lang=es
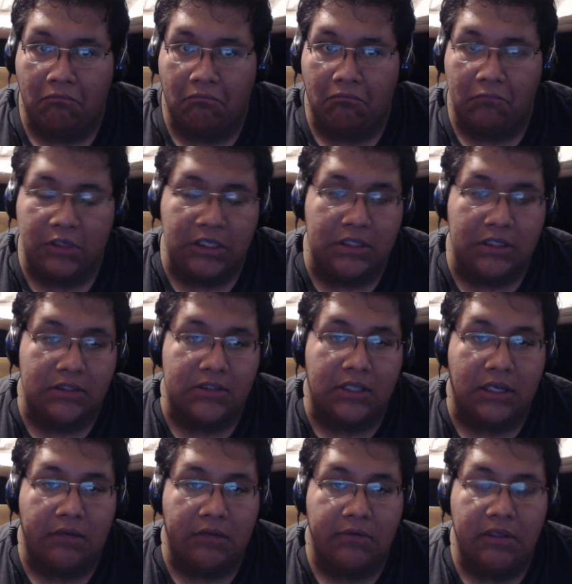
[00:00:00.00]
¿Quién
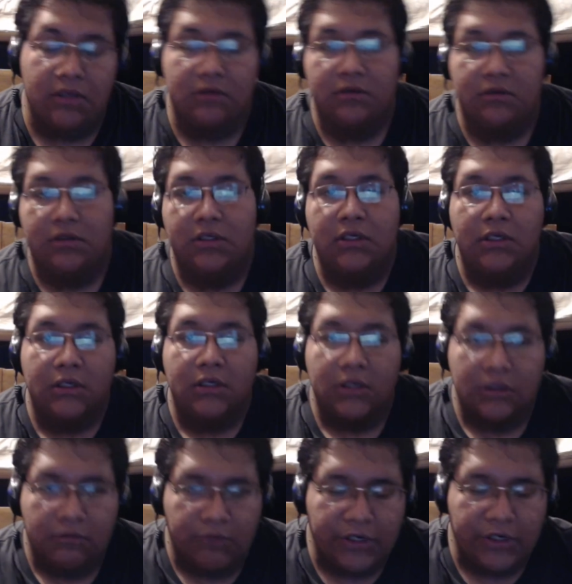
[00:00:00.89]
sabe?
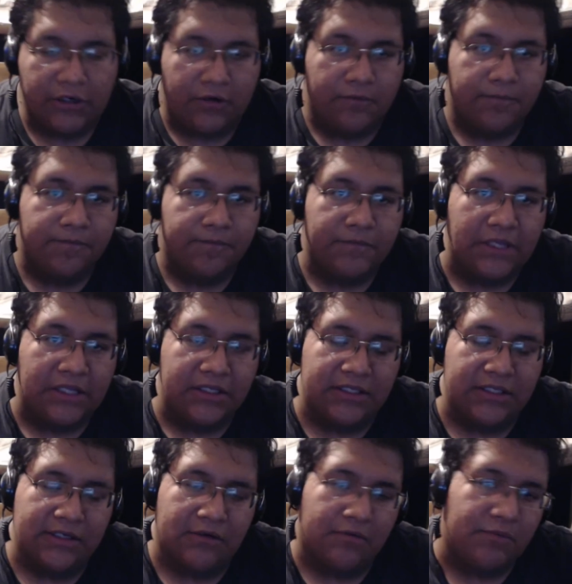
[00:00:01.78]
Bueno,
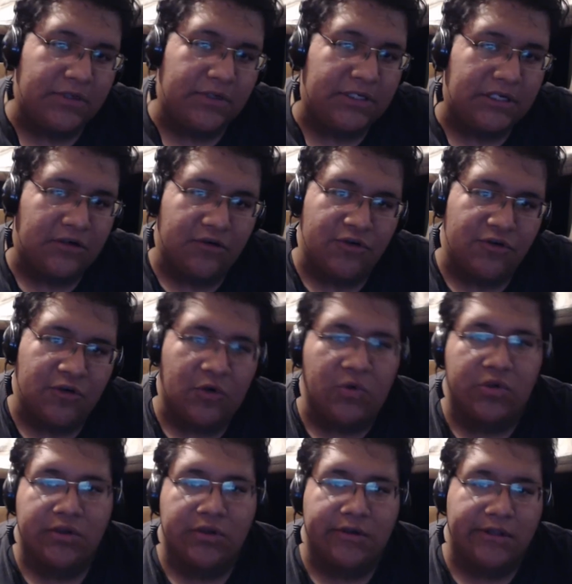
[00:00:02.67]
antes de comenzar con
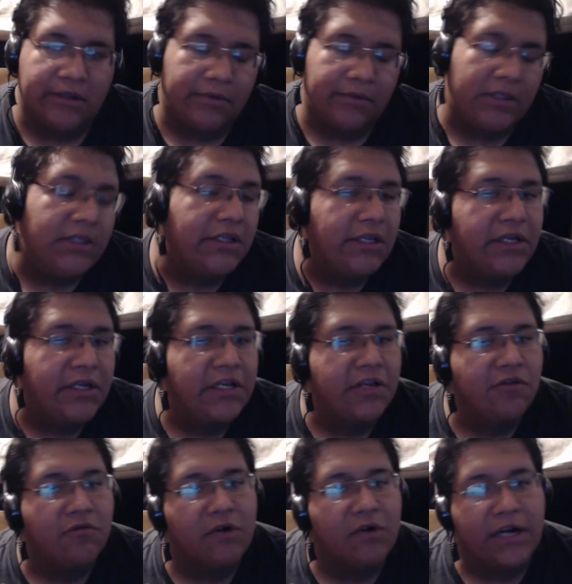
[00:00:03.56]
Yogurtron TV tenía
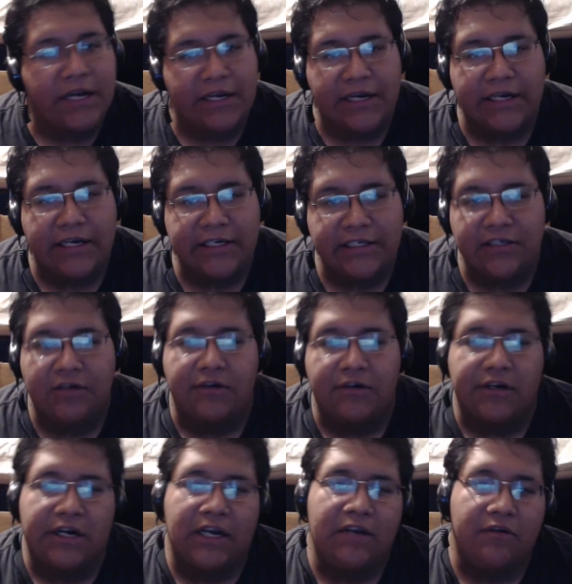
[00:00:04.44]
yo un canal que se lo
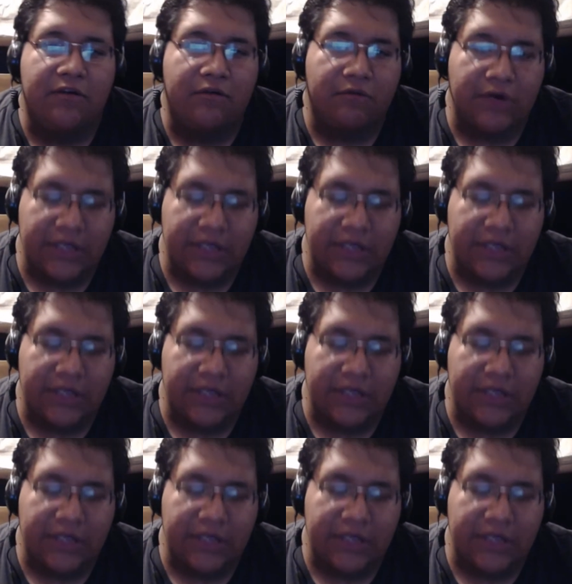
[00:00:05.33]
regalé a un güey